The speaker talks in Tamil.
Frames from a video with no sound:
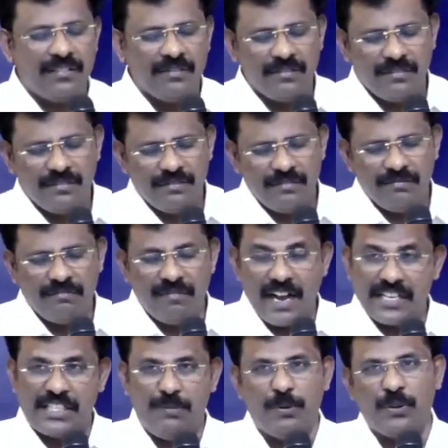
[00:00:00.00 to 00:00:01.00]
நான்
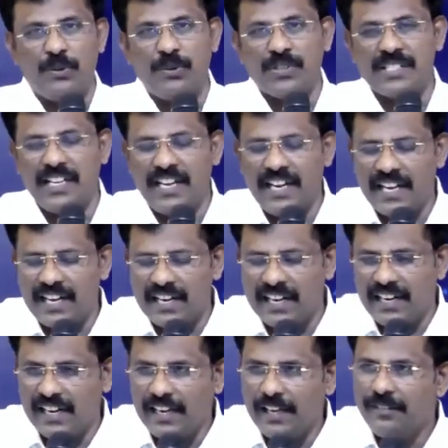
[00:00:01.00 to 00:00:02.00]
வாசிப்பதுண்டு சில
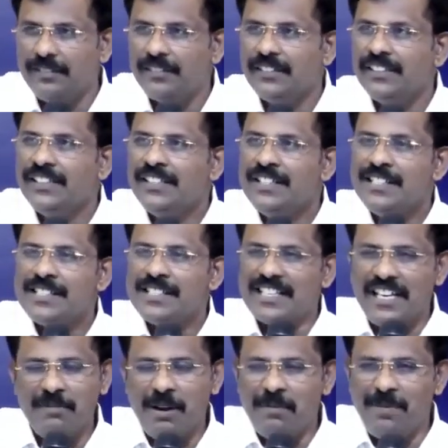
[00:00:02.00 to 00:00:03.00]
நேரங்களில்
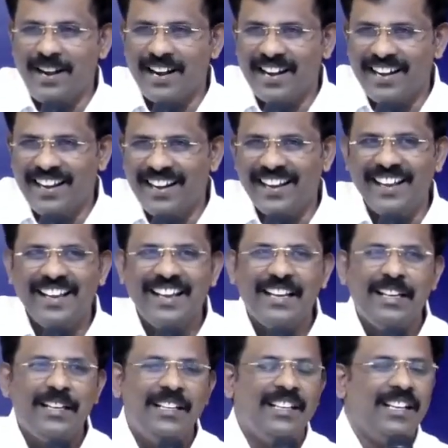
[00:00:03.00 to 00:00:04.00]
சினிமா பாடல்களில்
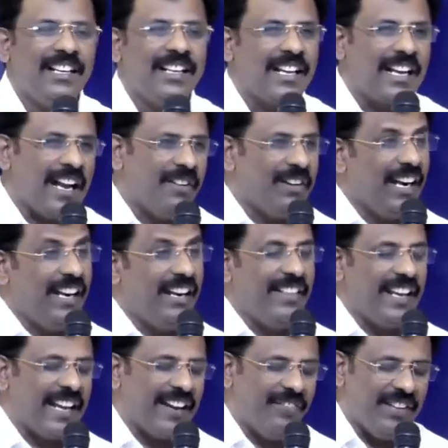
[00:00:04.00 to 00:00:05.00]
அவர்
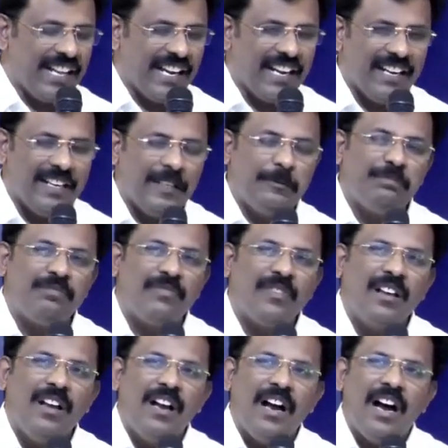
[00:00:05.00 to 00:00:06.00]
எழுதிய கவிதைகள்
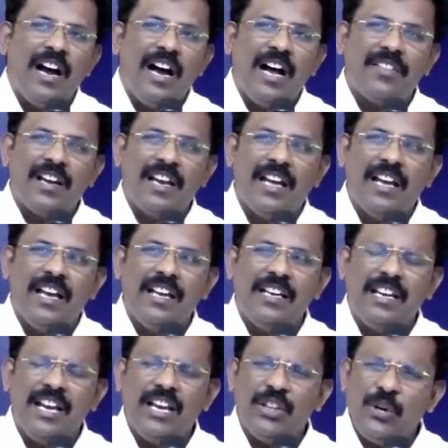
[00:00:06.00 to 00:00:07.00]
அதில்
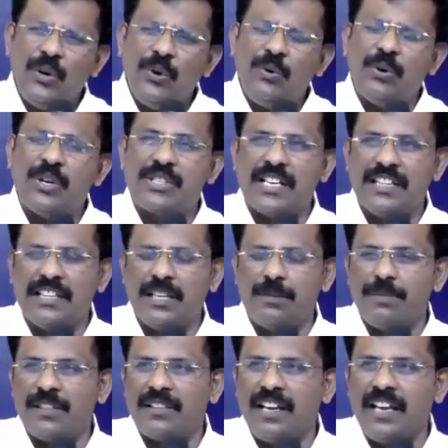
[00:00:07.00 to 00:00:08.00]
ஏதோ ஒரு
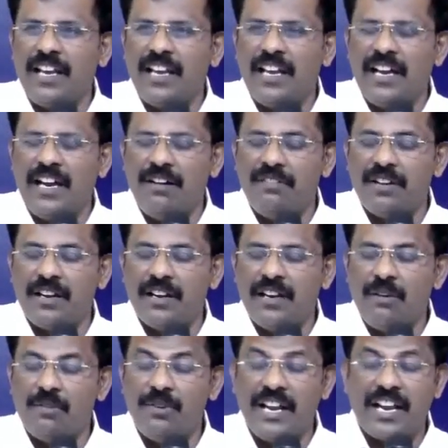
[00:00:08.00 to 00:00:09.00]
சந்தர்ப்பத்தில் அவர்
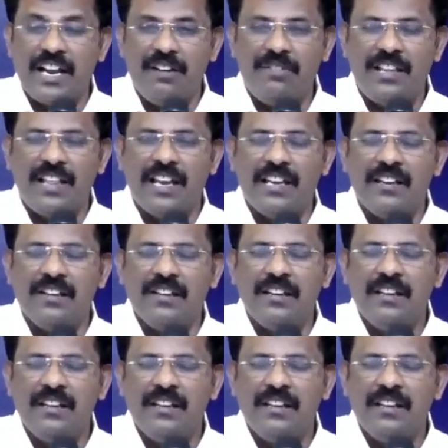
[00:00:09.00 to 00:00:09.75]
அவருடைய கவிதை